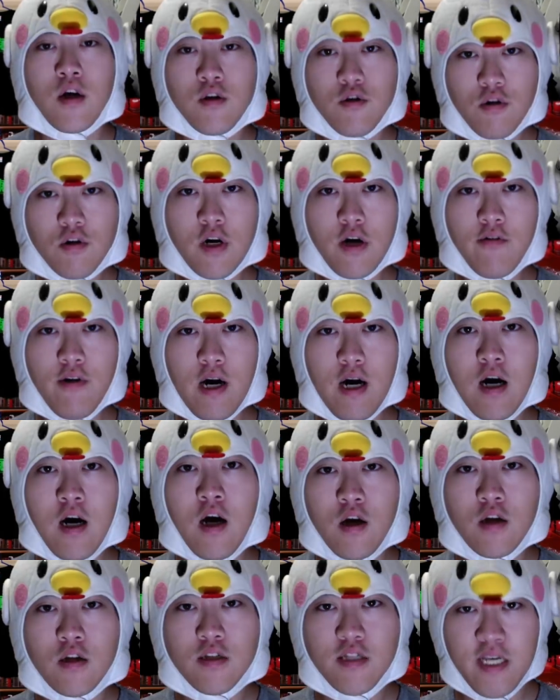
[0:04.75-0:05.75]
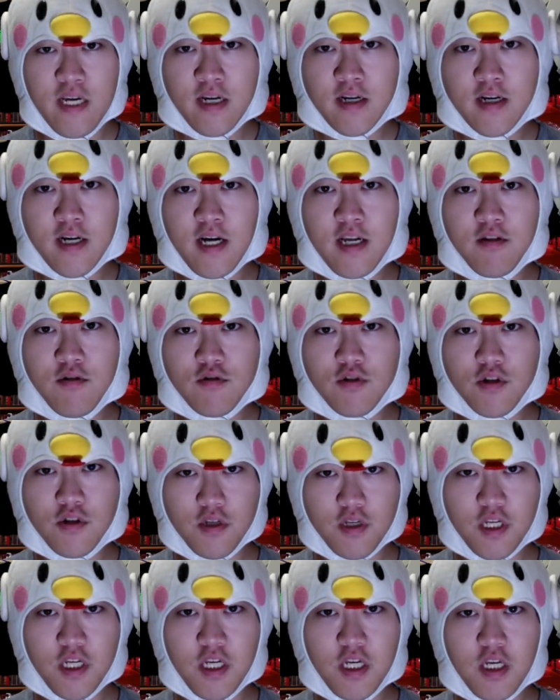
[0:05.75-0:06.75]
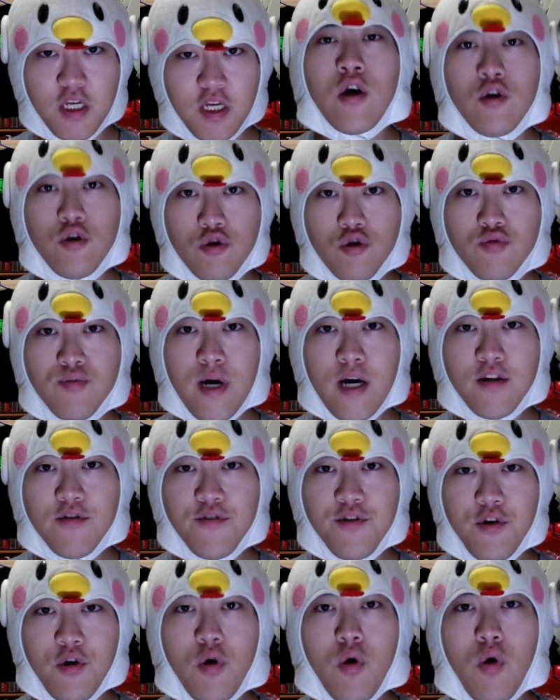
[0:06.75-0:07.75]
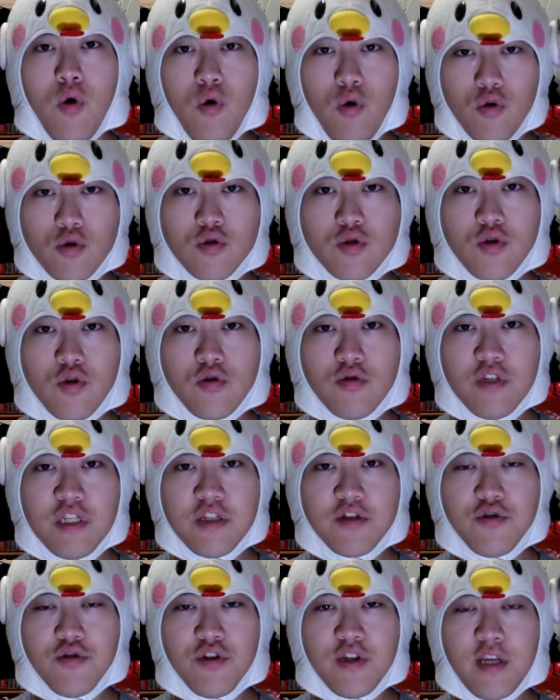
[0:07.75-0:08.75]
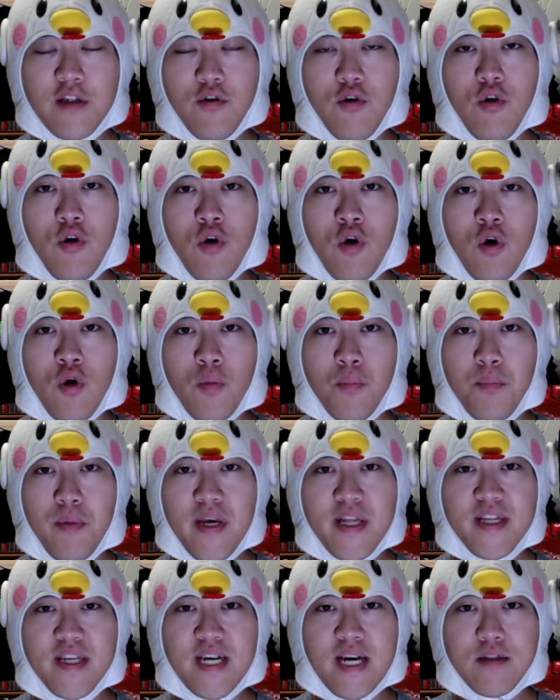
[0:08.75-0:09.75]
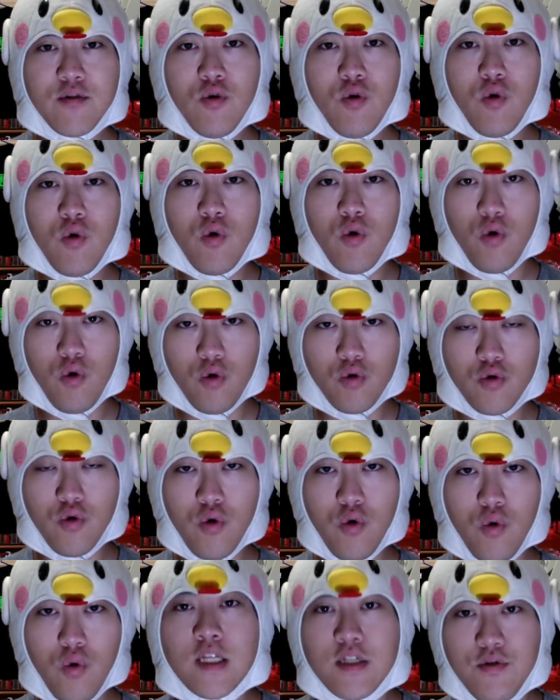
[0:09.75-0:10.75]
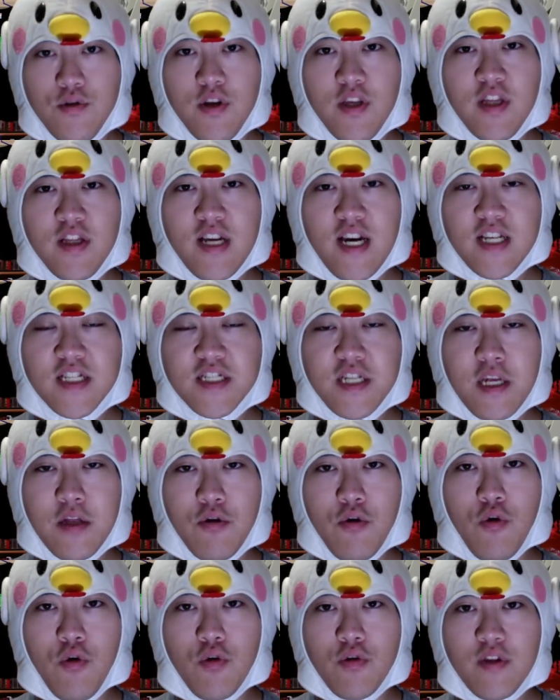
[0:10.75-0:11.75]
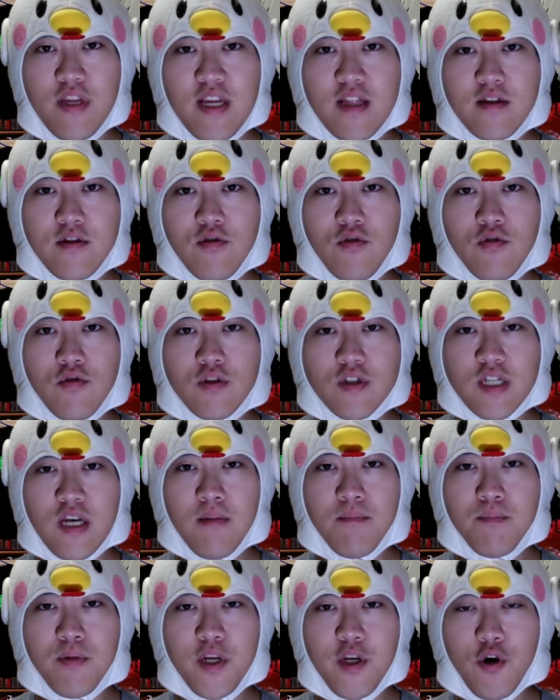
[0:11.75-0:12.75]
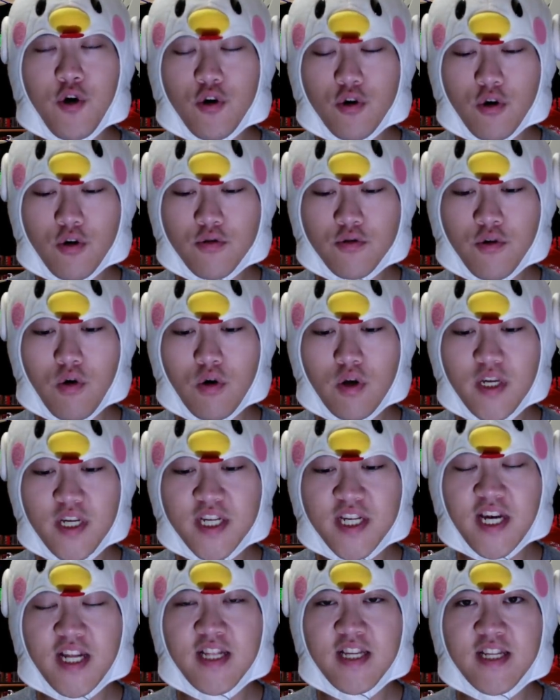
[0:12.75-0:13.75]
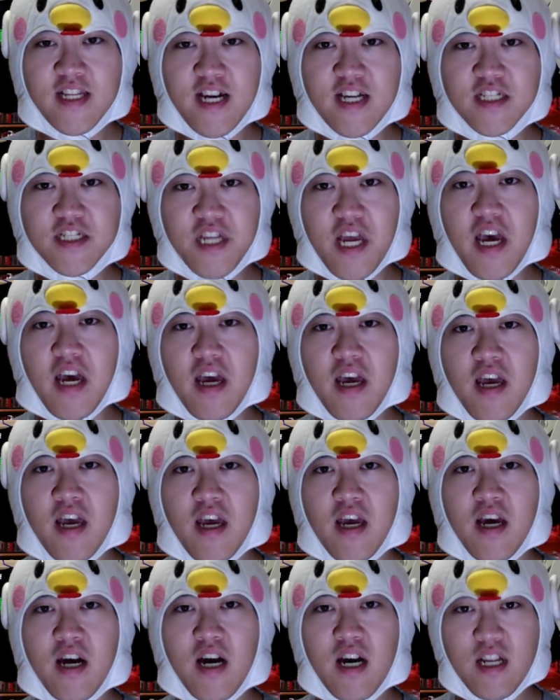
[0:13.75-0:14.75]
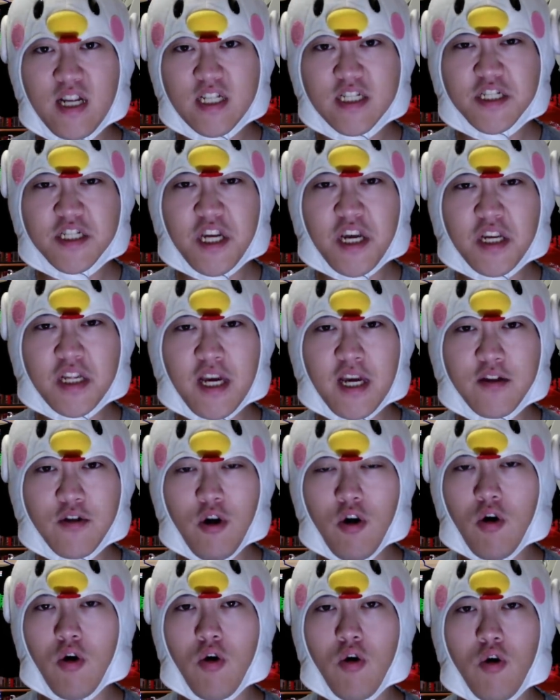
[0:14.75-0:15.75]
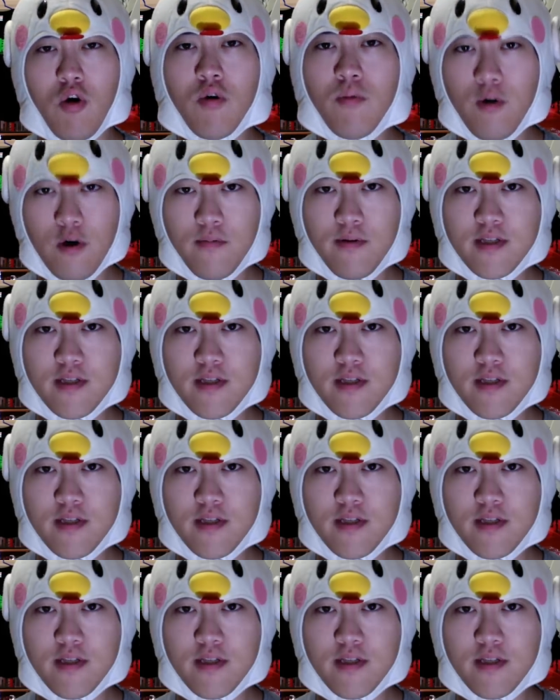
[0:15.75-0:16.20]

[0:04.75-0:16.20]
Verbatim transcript: 今回は前回の続き、ウーバーユニオン発足についてのメディアの報道、それに対してのネットの賛否両論の意見に対して話していきたいと思いま